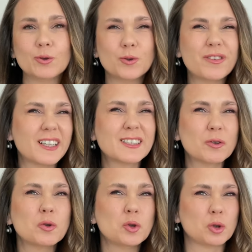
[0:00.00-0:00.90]

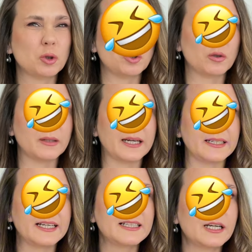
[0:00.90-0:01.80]
ufaktan uyuz oluyorum
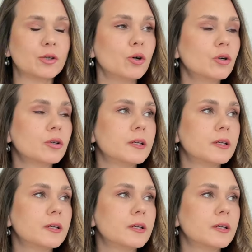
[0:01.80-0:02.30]
yani yalan yok.